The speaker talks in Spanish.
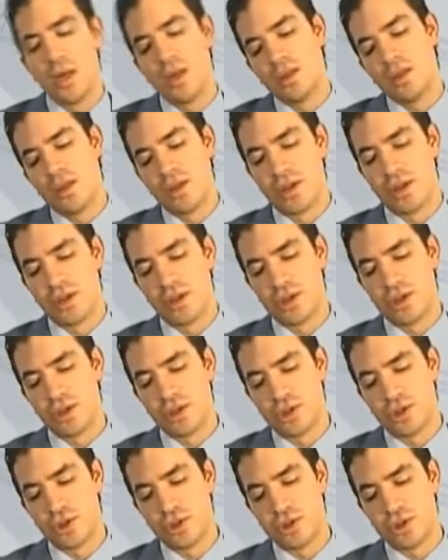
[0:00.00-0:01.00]
de
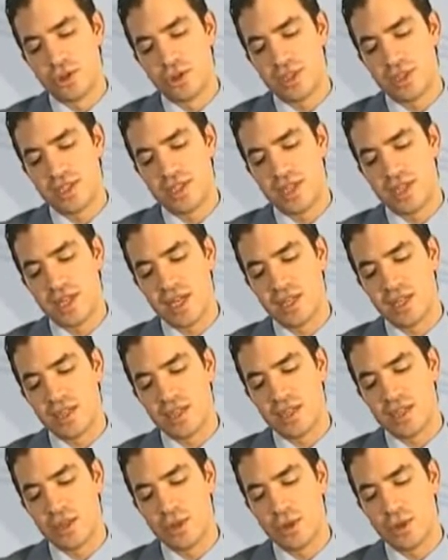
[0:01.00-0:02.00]
diagnóstico. Yo ya sé que ese
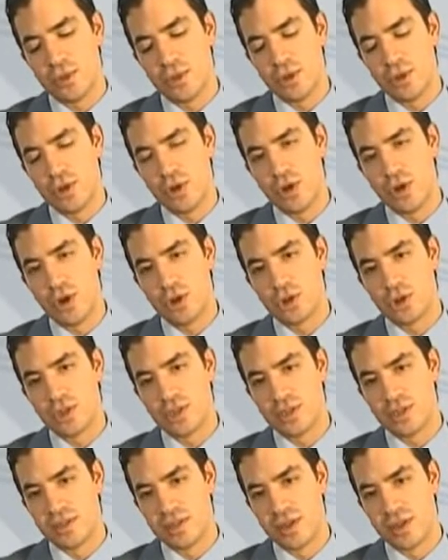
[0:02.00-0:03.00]
es el número
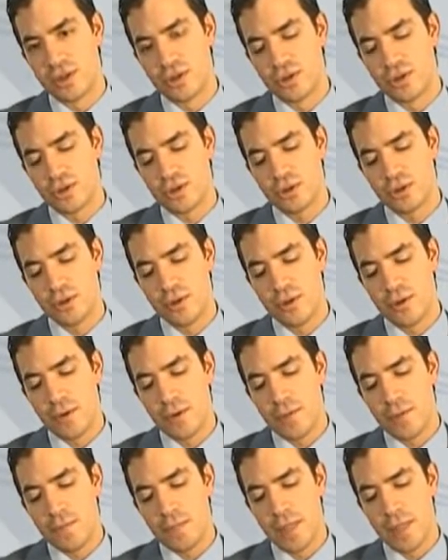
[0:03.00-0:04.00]
82.
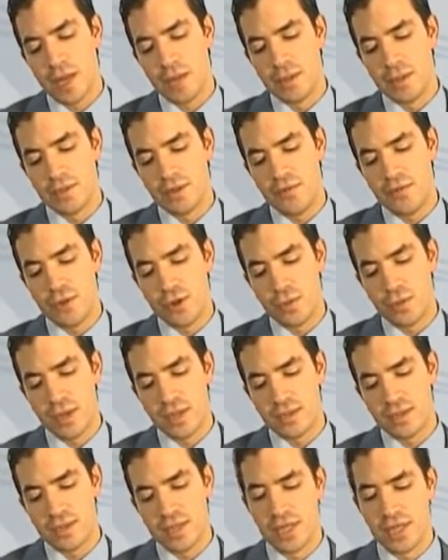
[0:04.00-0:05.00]
De la misma
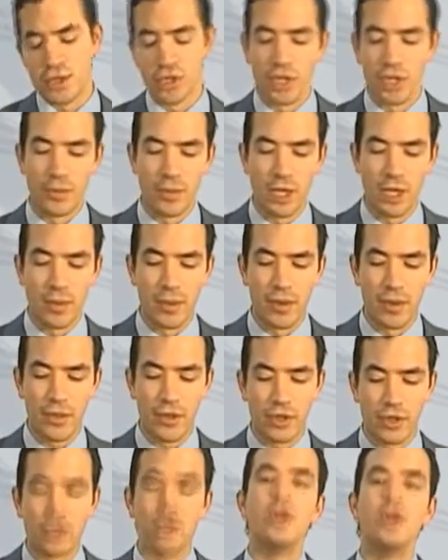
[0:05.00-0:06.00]
forma, tanto en la
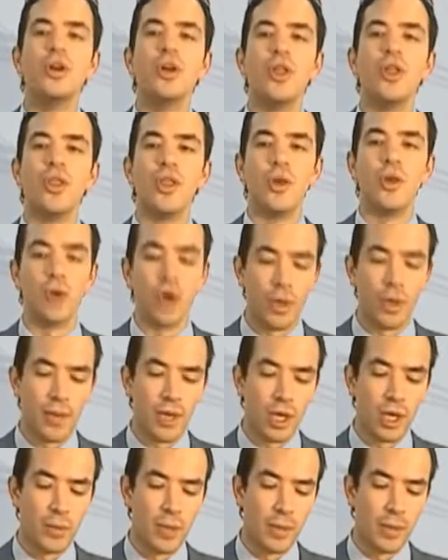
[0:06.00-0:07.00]
programación de un OB
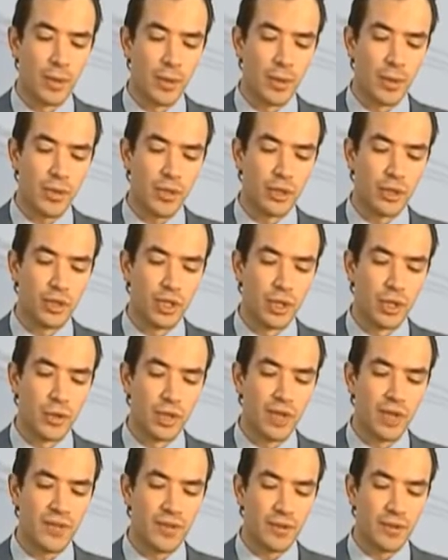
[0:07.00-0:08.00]
como en la programación de un
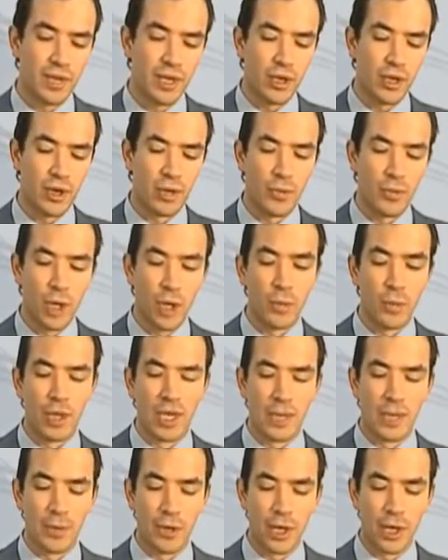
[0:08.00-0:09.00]
FB como en
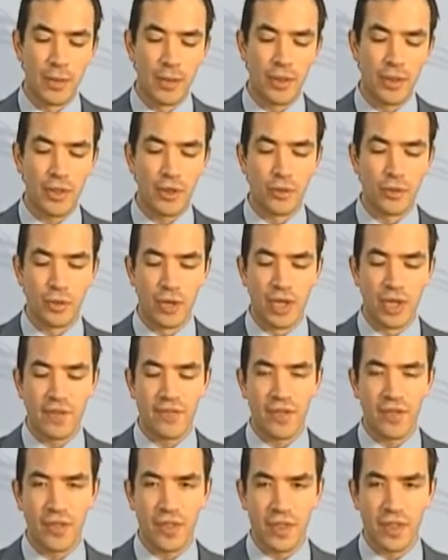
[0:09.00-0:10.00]
la programación de una
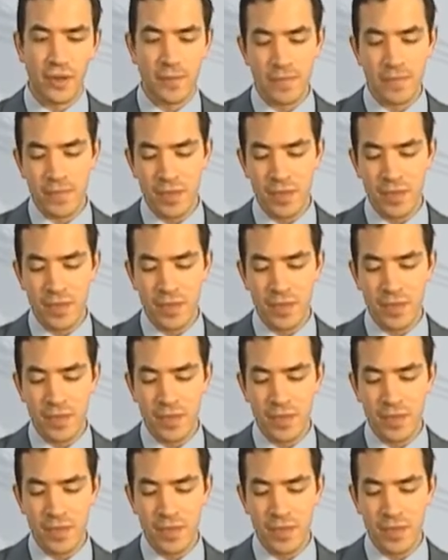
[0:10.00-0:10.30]
FC,